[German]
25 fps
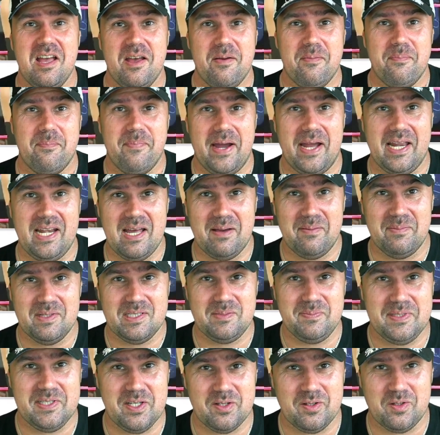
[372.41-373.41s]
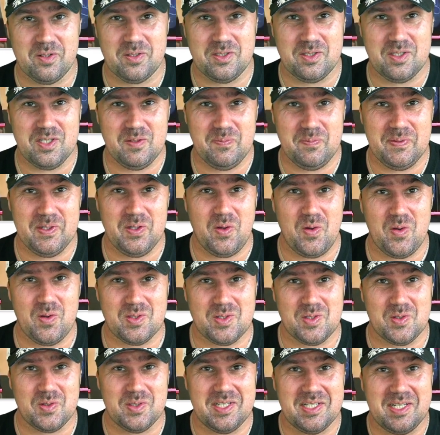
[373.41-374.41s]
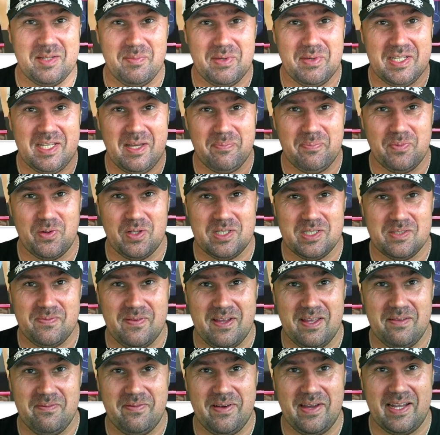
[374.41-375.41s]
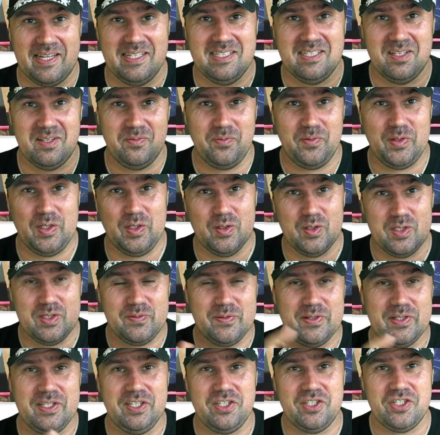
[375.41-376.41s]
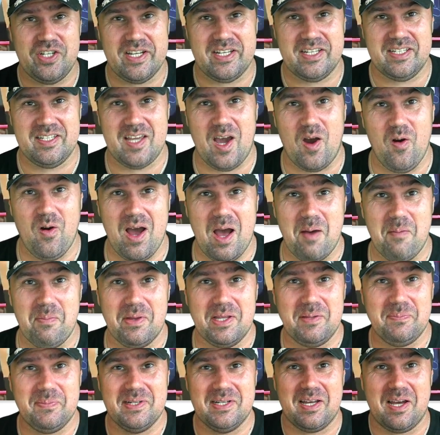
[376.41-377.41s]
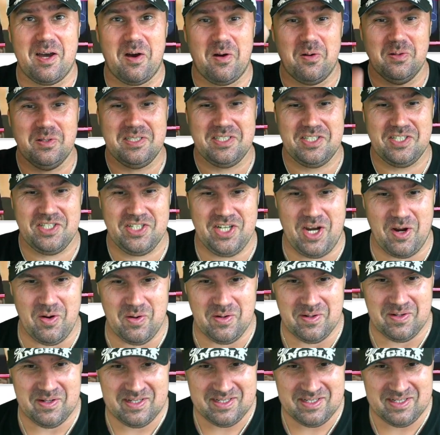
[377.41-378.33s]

Mein Name ist Michael Kurz, ich bin der Rucksackunternehmer. Ich habe noch zwei weitere Videos für dich. Check die auch ab. Ich bin raus. Ciao.